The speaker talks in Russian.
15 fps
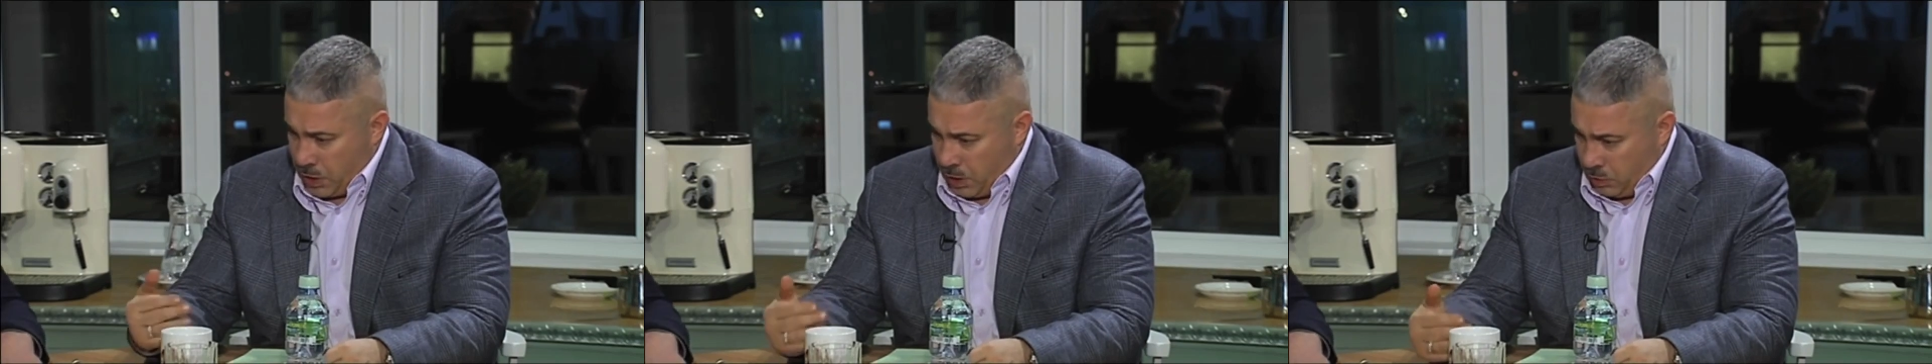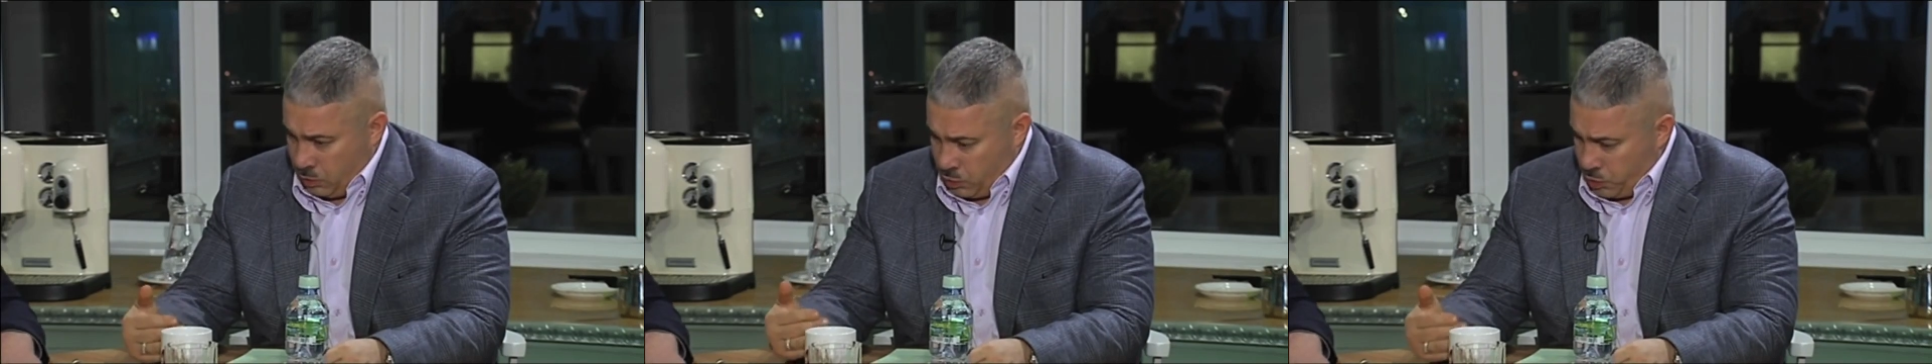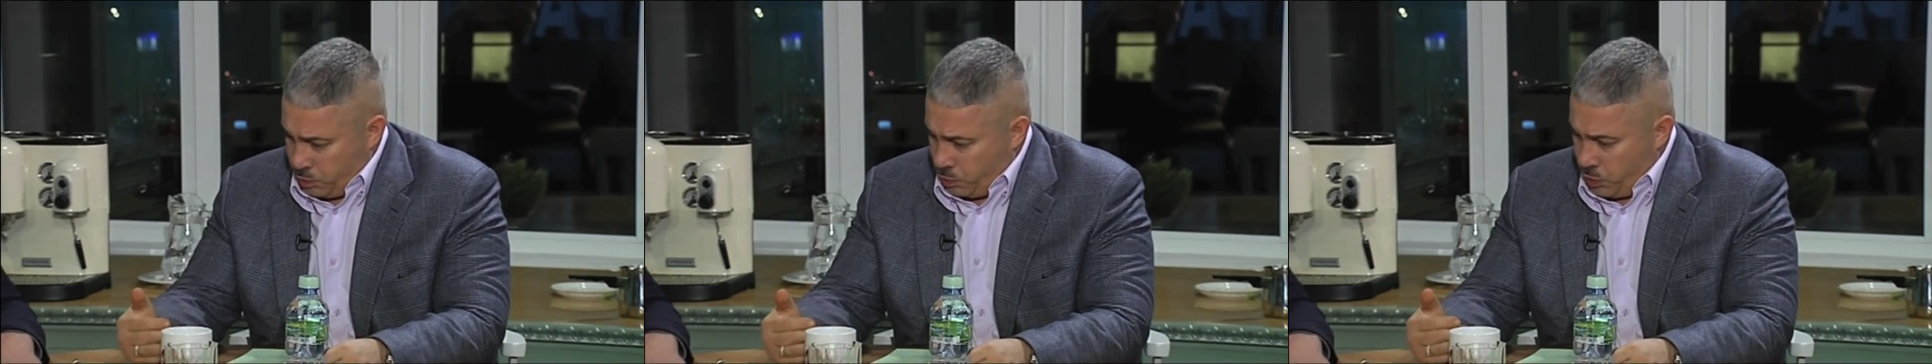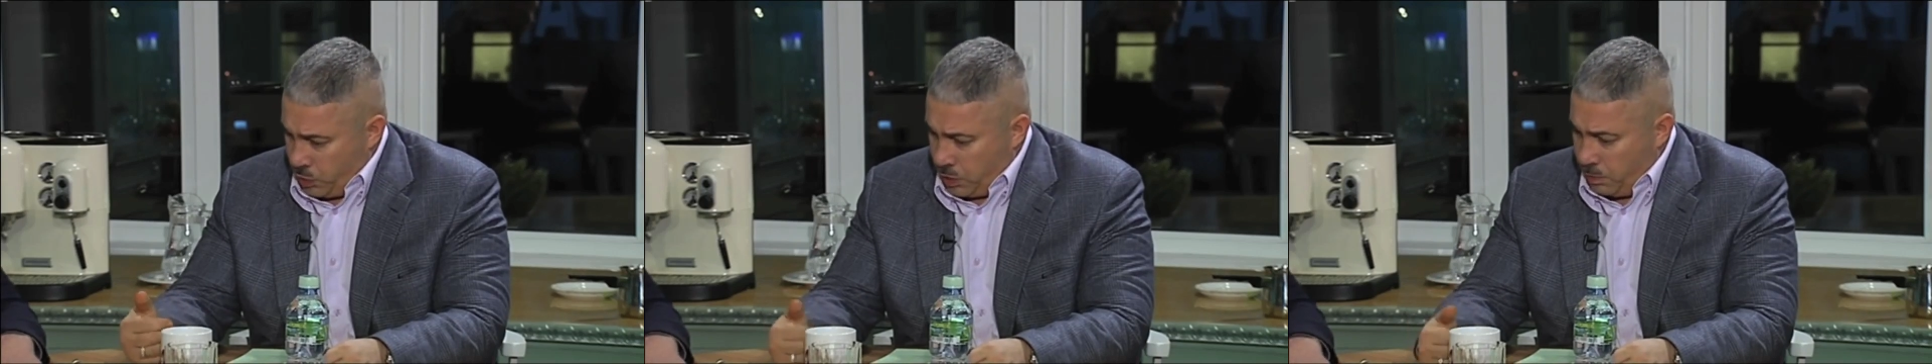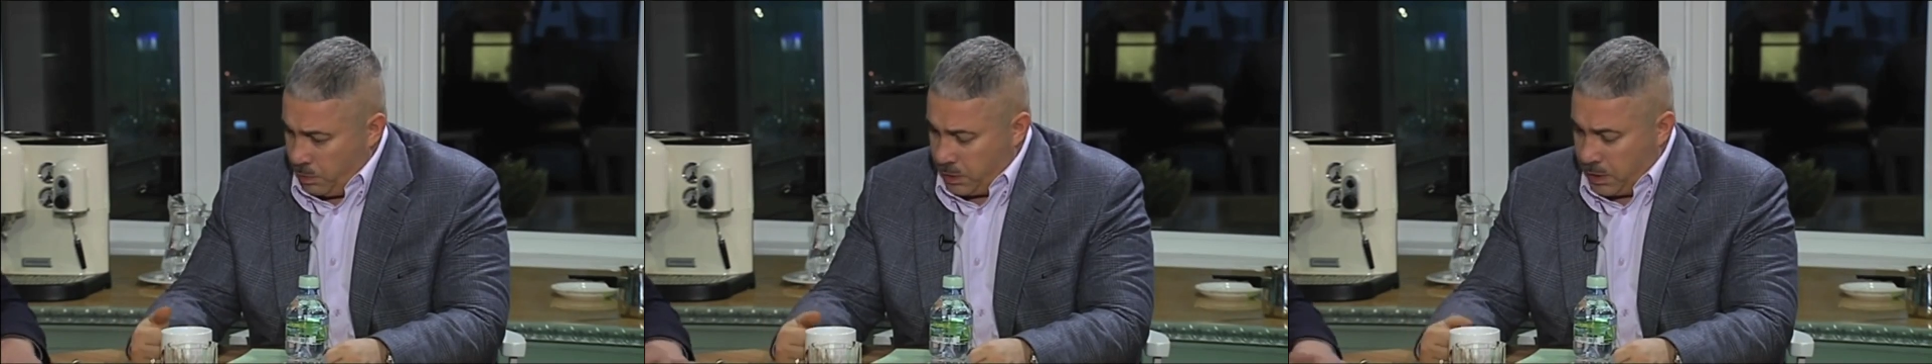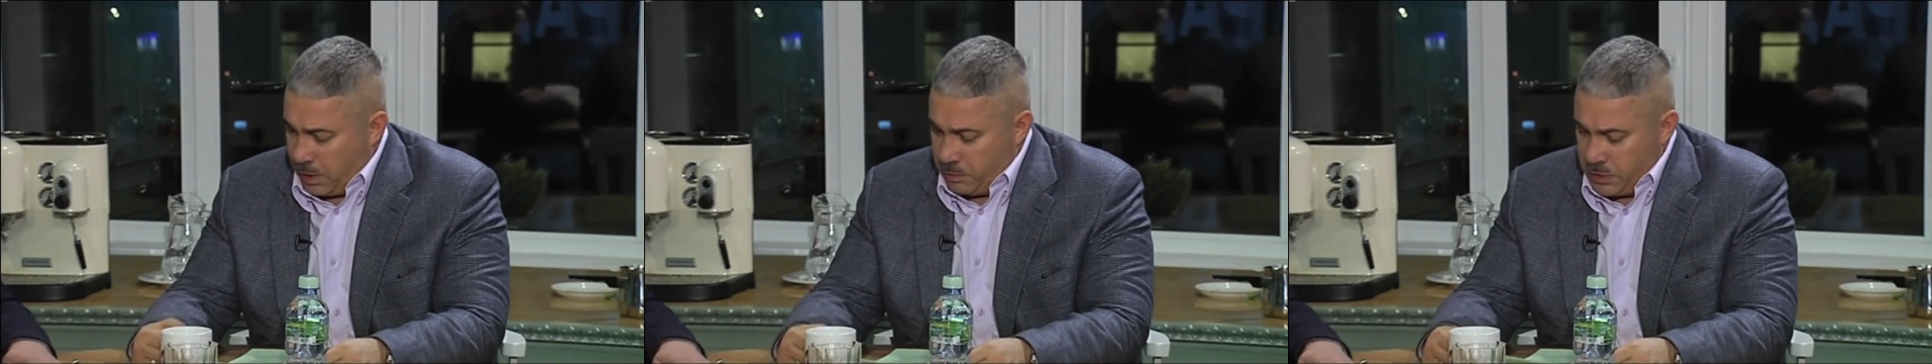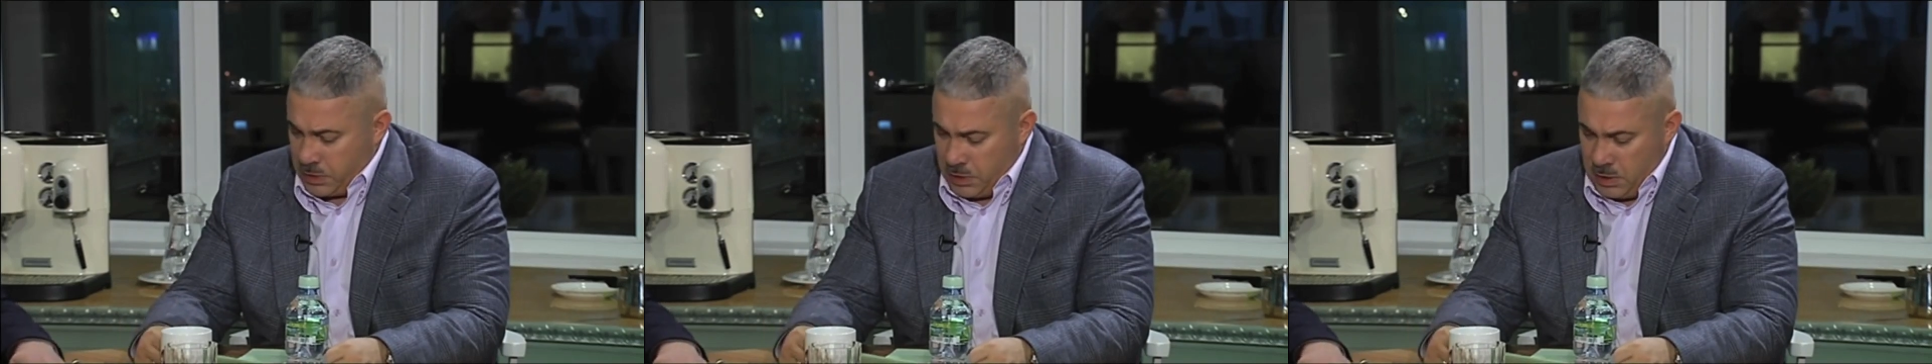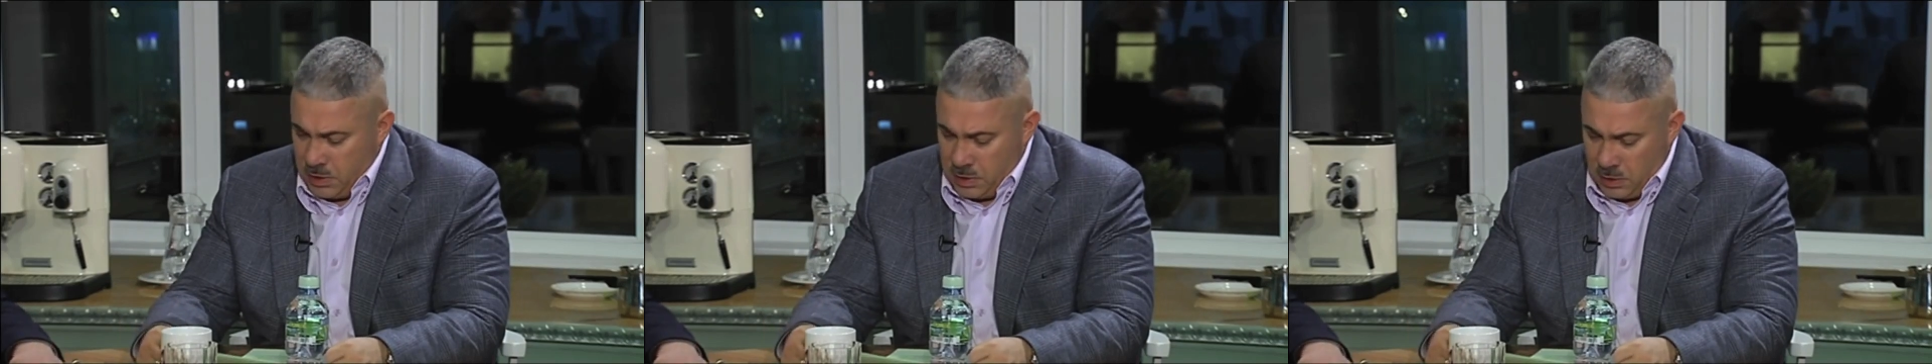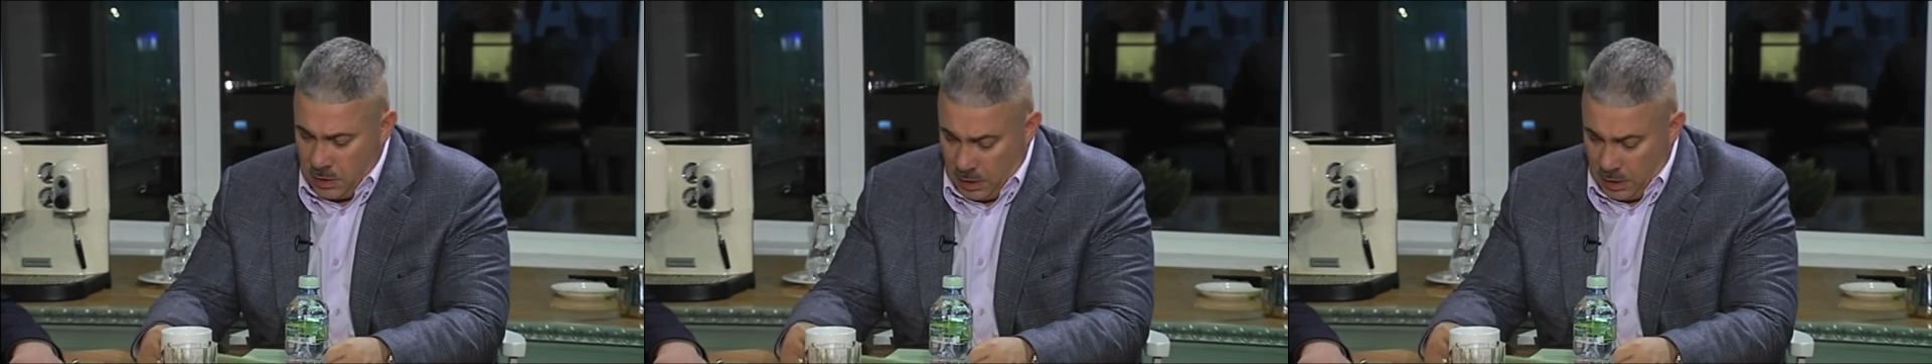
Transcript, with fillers: как нужно будет им отомстить,